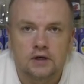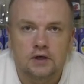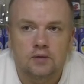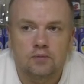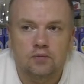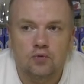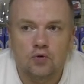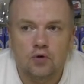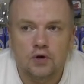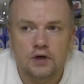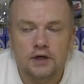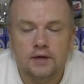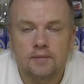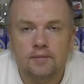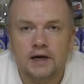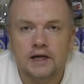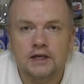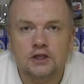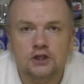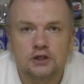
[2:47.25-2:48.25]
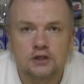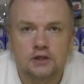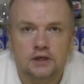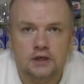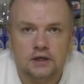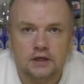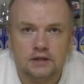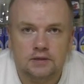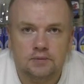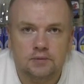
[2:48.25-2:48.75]
более
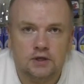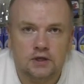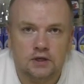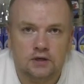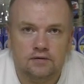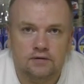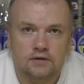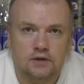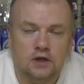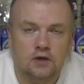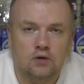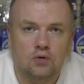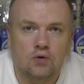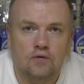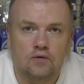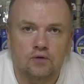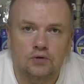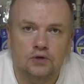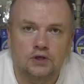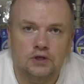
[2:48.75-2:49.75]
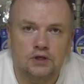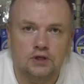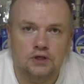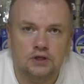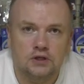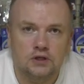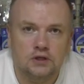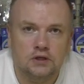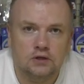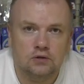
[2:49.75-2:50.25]
больших размеров на ловлю
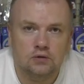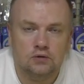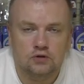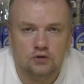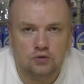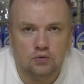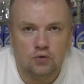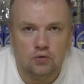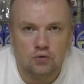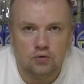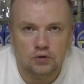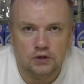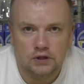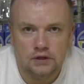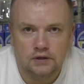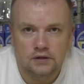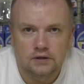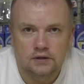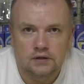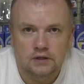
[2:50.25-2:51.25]
хищника, то есть окуня.